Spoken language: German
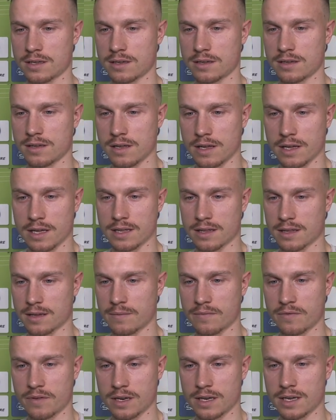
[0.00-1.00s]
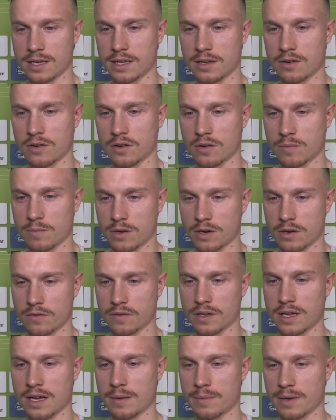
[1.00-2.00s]
Äh, es gibt viele, die auch immer
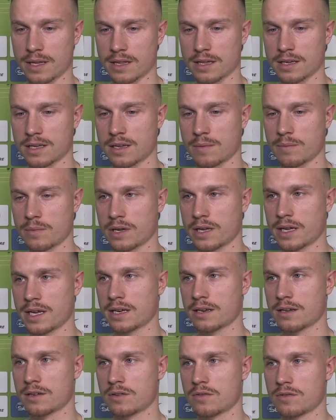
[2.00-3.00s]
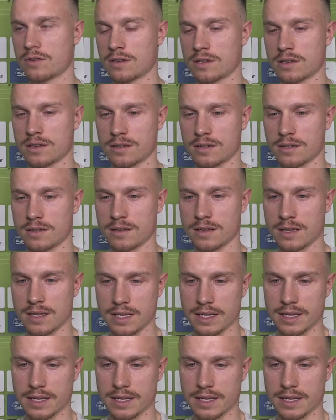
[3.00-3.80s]
auf der Arbeit sich dann begegnen und äh,